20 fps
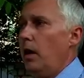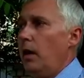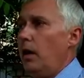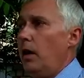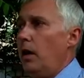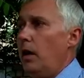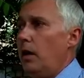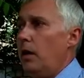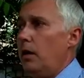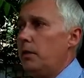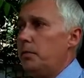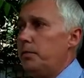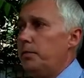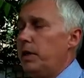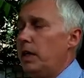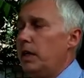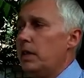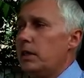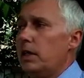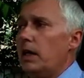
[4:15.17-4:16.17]
А,
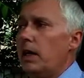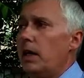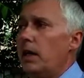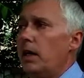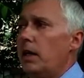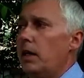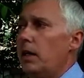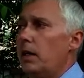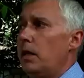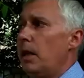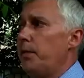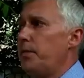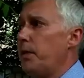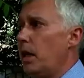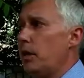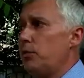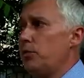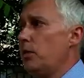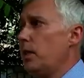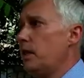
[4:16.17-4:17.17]
перенесла
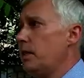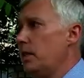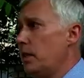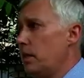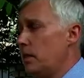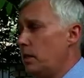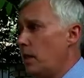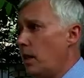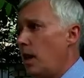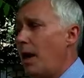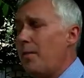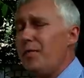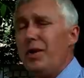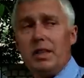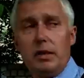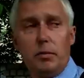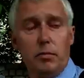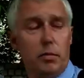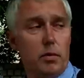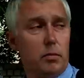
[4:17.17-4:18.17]
операцию на сердце. Об
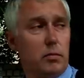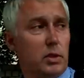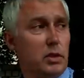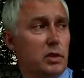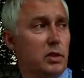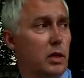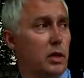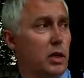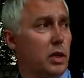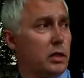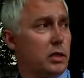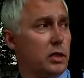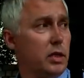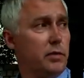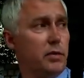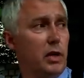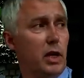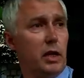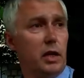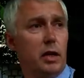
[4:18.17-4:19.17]
этом мы сделали
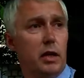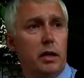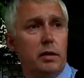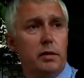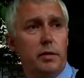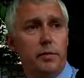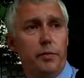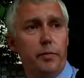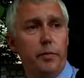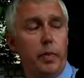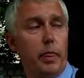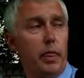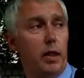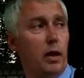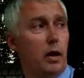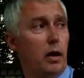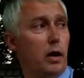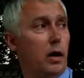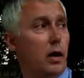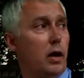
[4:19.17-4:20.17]
заявление
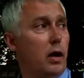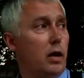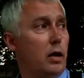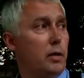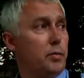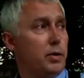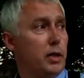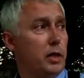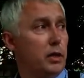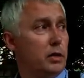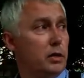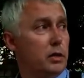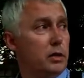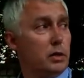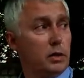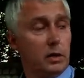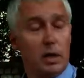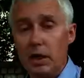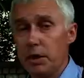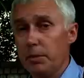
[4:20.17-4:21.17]
при,
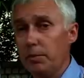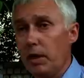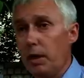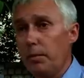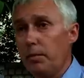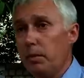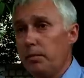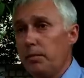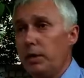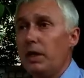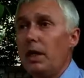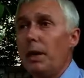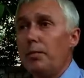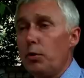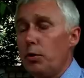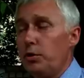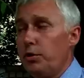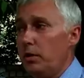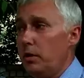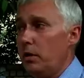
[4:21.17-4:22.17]
нашем, при
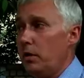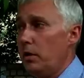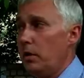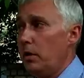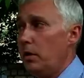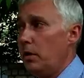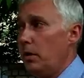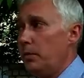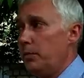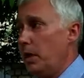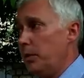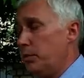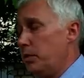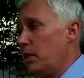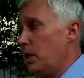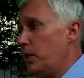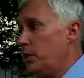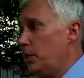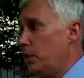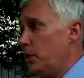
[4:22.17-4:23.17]
допросе моей
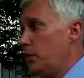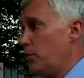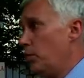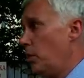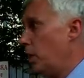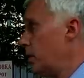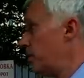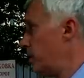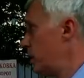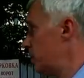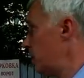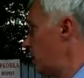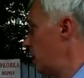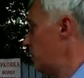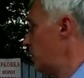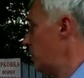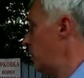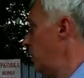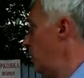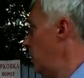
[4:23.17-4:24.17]
подзащитной Шулях
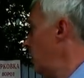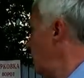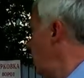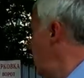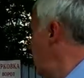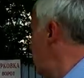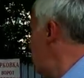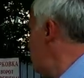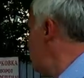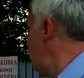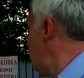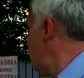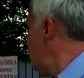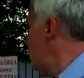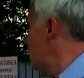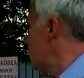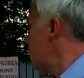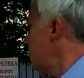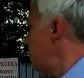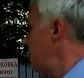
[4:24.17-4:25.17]
Ахмарисановны.
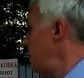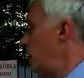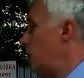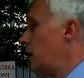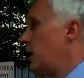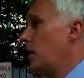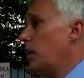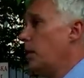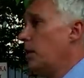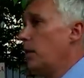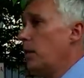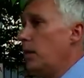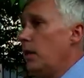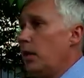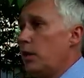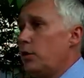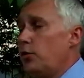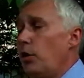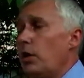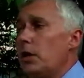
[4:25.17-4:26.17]
Сделали заявление,
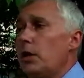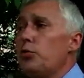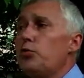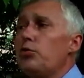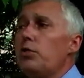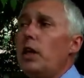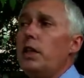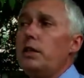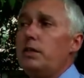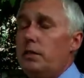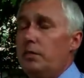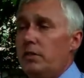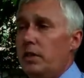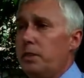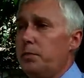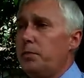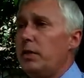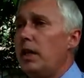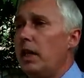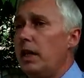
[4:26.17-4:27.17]
что она нуждается в
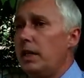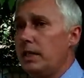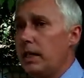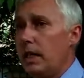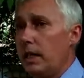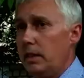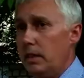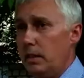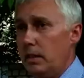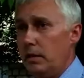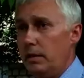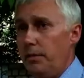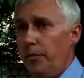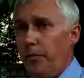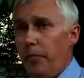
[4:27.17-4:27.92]
госпитализации.